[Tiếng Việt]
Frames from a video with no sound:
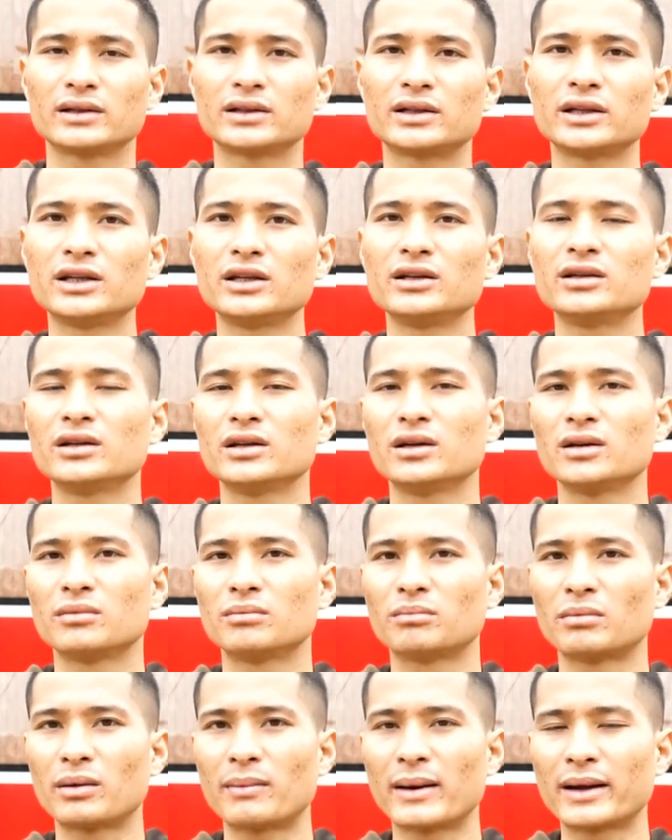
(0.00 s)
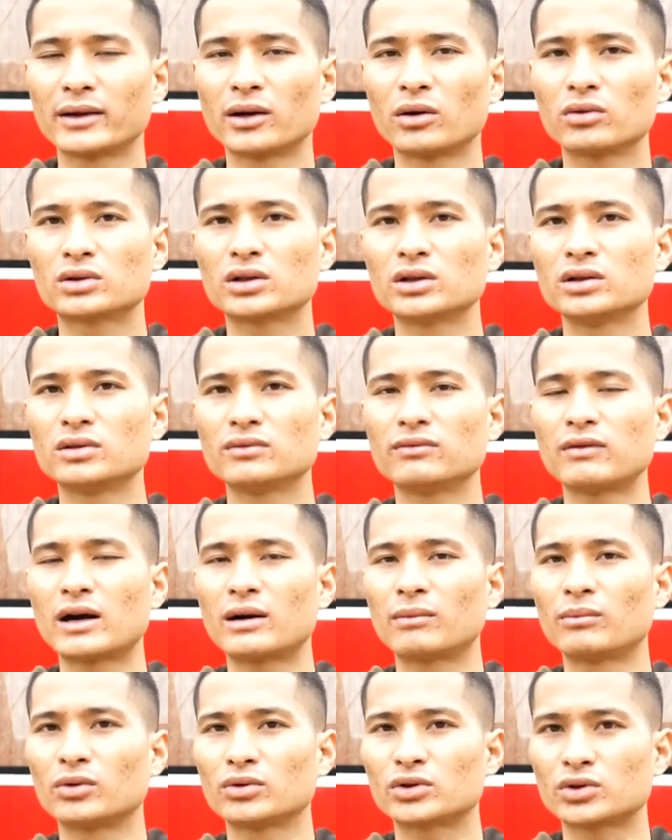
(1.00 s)
khi mà bạn đầu tư
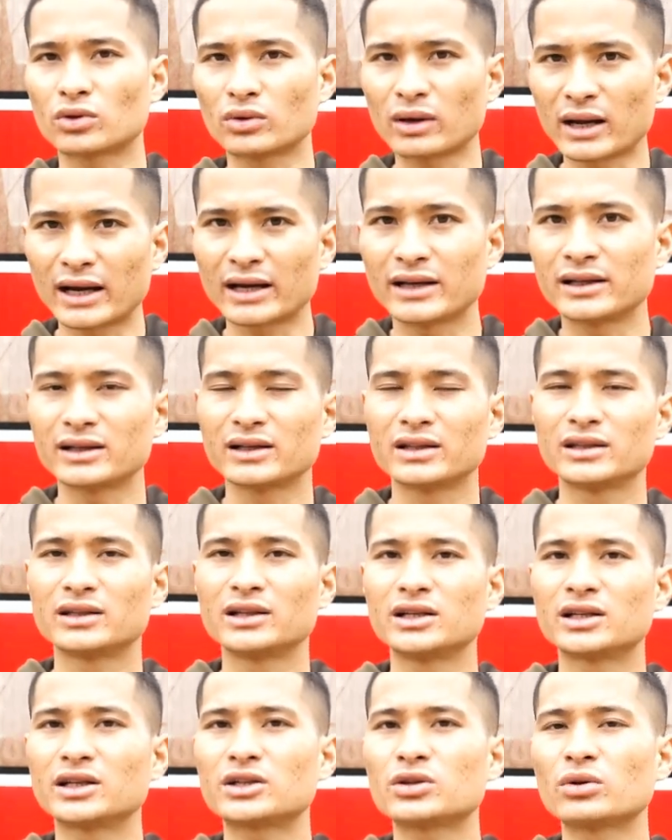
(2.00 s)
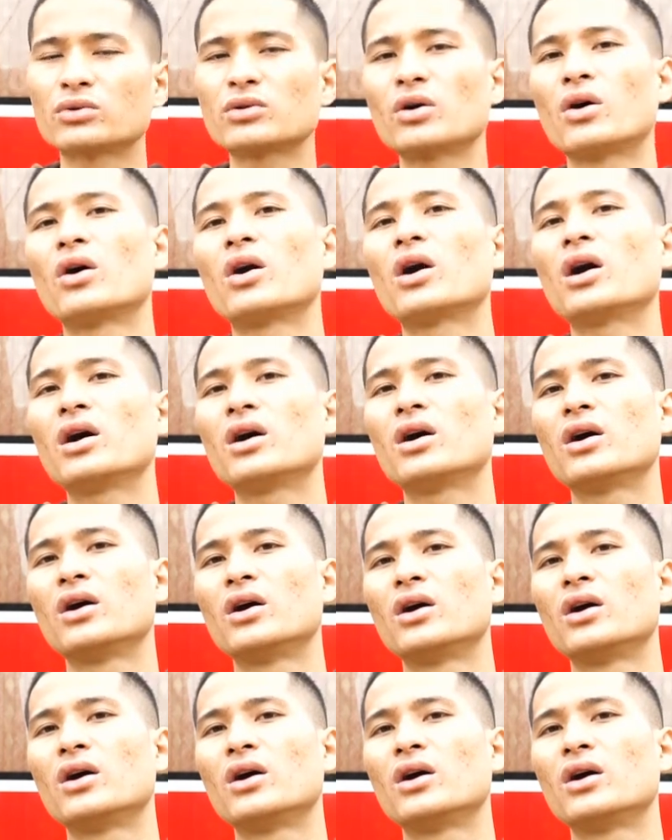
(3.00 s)
vào một chỗ này thì cái chỗ đó